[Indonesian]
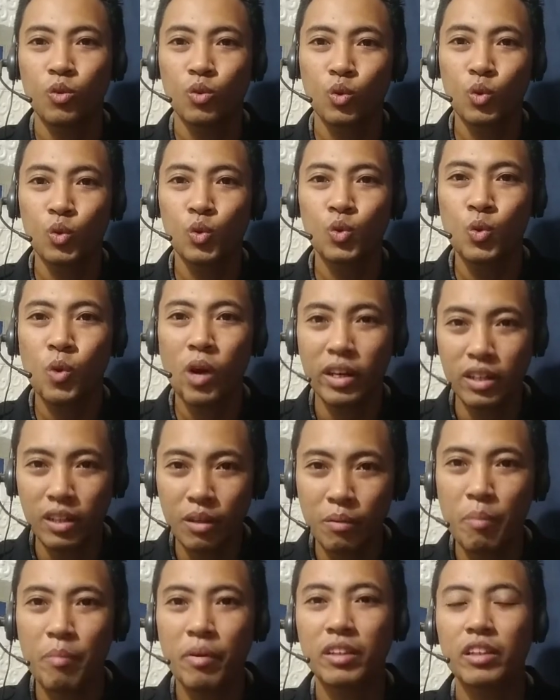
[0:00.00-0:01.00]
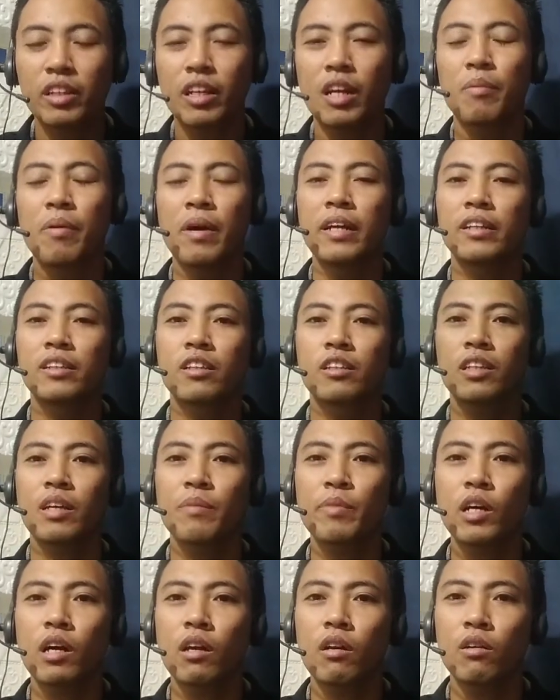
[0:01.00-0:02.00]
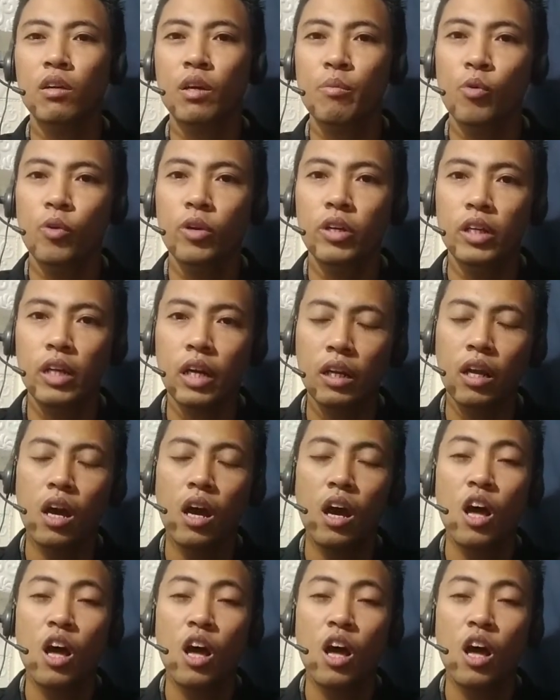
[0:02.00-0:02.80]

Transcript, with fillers: Tujuannya memang tidak baik. Tetapi kalau kemudian